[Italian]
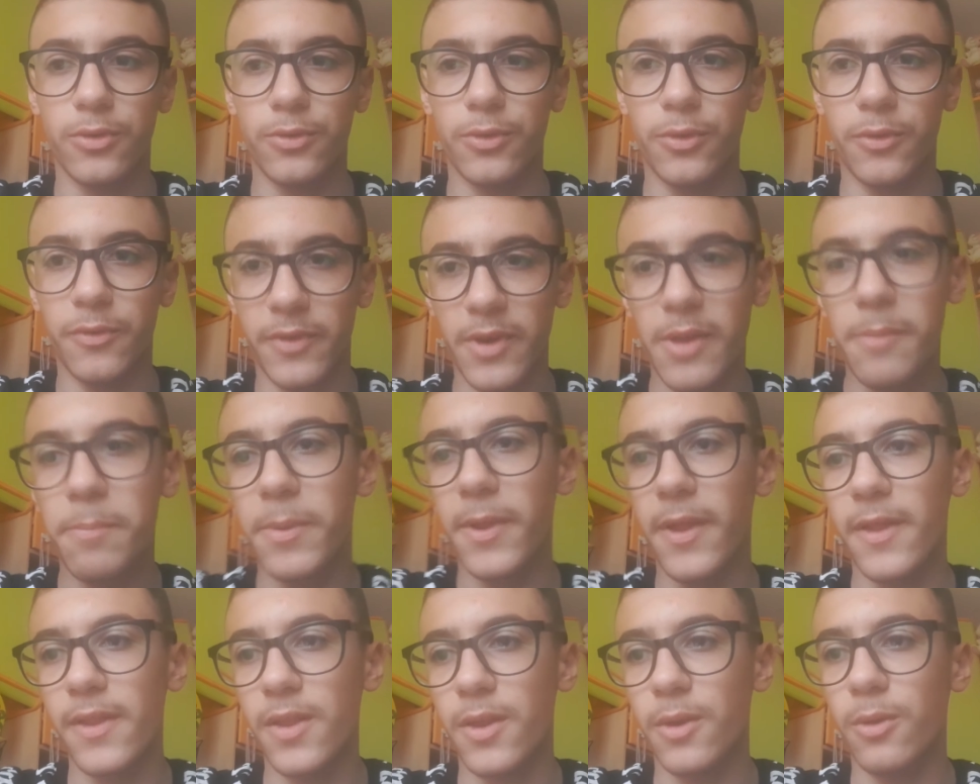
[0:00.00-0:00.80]
dovrei
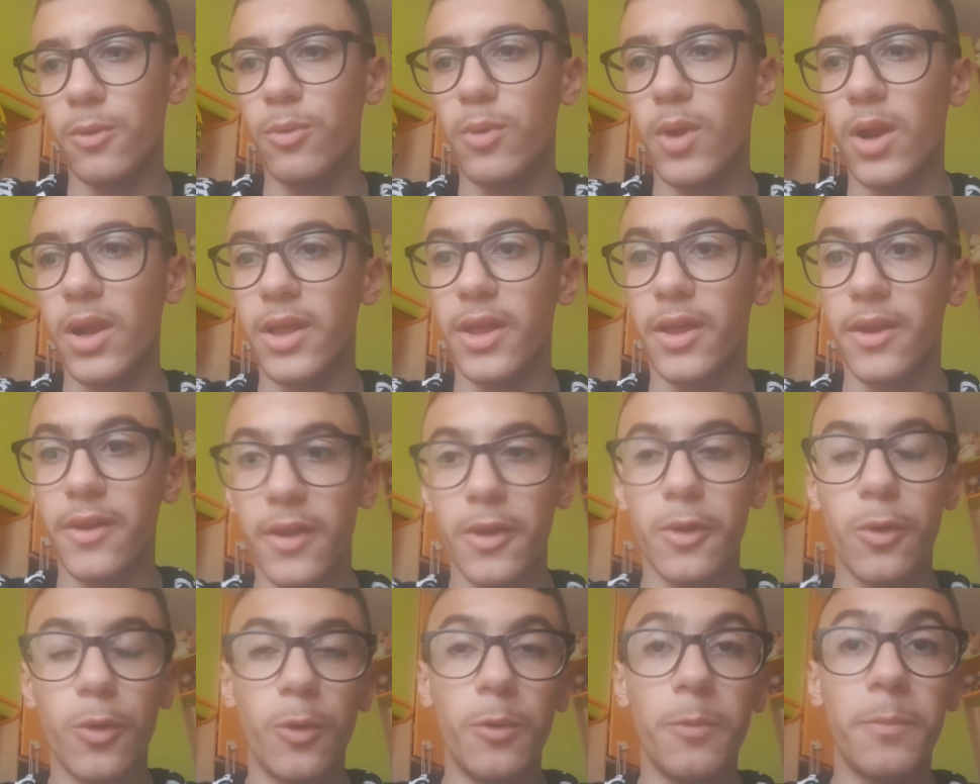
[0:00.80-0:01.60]
prendere qualche
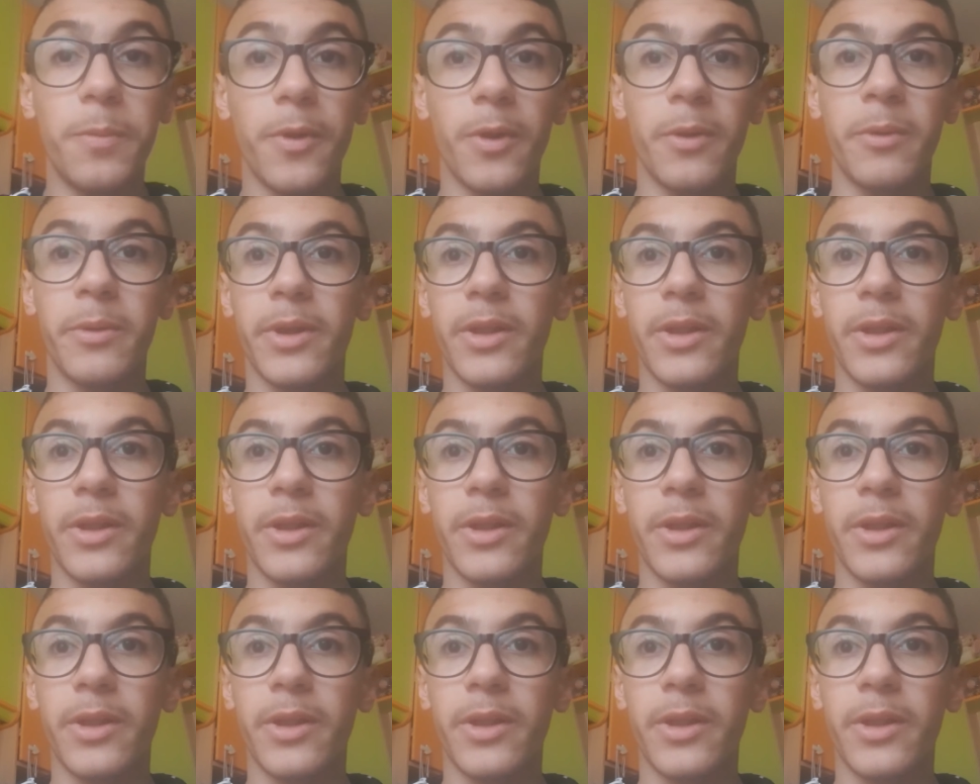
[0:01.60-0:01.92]
recupero,